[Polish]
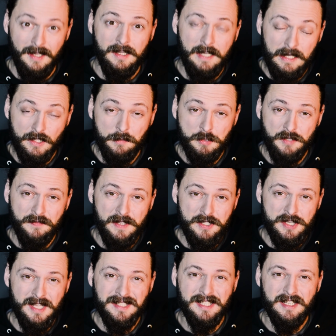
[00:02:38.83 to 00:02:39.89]
Jak dobrze
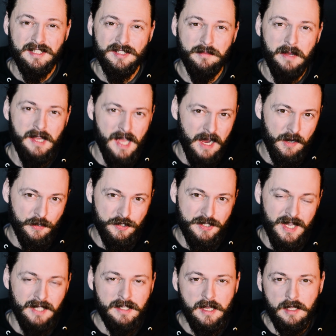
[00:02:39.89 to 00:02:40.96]
wiecie, cenię sobie
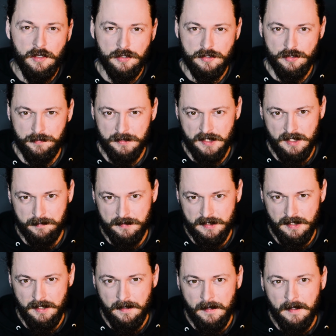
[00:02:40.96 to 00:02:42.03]
jakość, a nie ilość
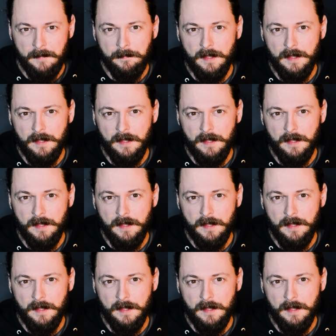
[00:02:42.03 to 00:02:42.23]
subskrypcji.